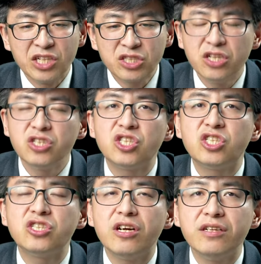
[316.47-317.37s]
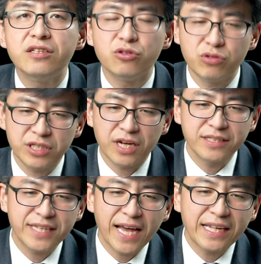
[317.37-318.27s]
神施恩的对
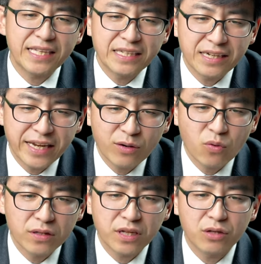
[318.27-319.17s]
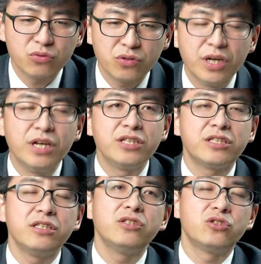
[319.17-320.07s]
象，在你的炼光当中
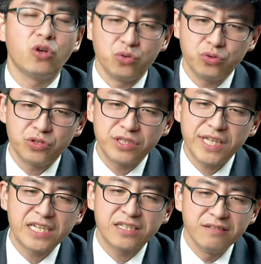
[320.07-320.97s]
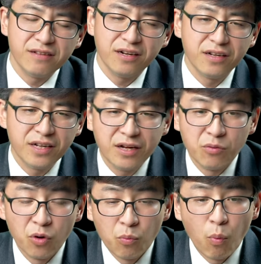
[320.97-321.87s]
行走，就是在神的
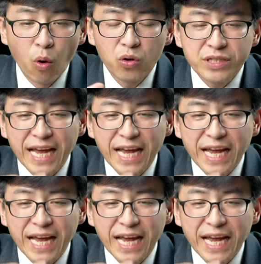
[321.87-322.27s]
呃蒙，